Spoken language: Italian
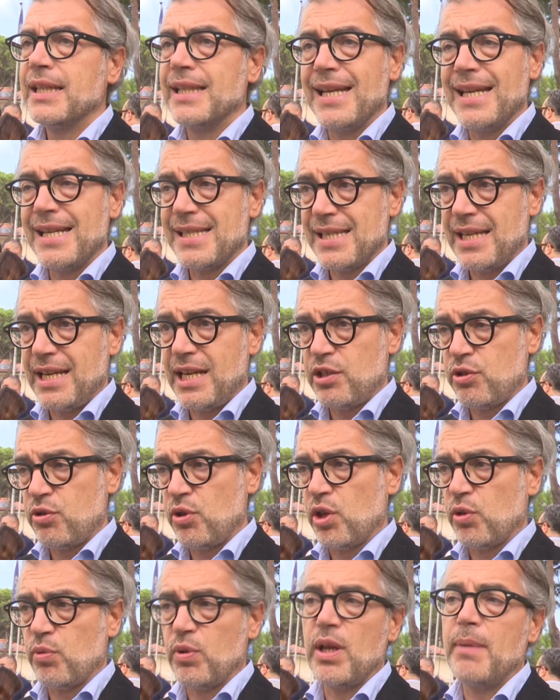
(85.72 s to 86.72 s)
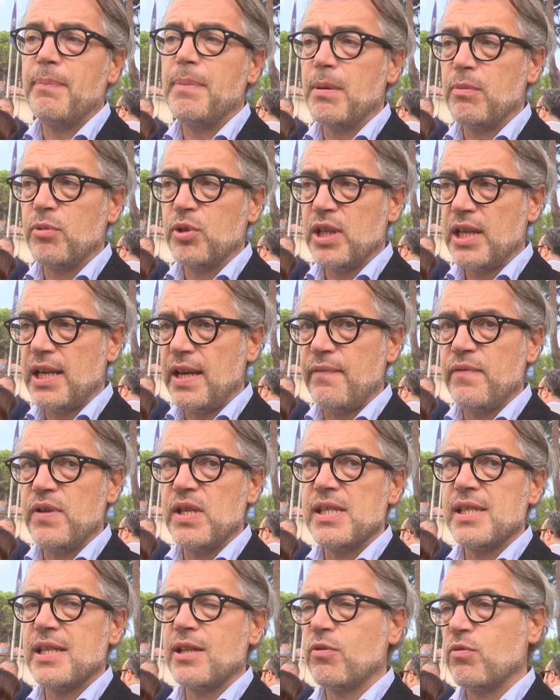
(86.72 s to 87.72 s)
delle segnazioni, quindi abbiamo degli
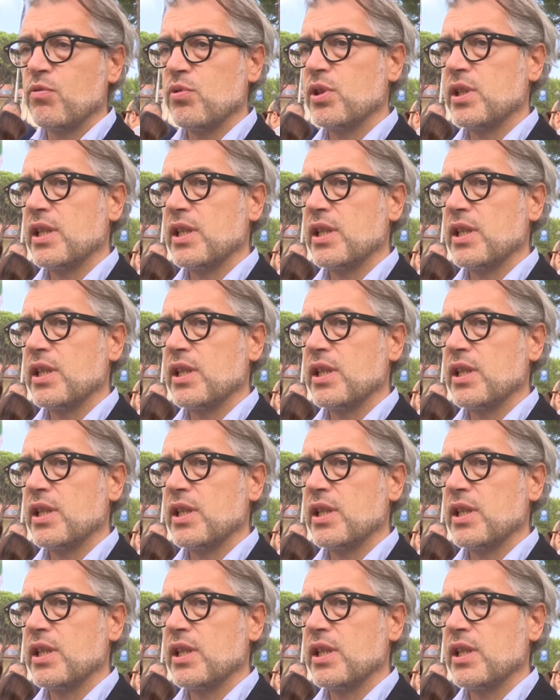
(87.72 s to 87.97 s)
avvisi in cui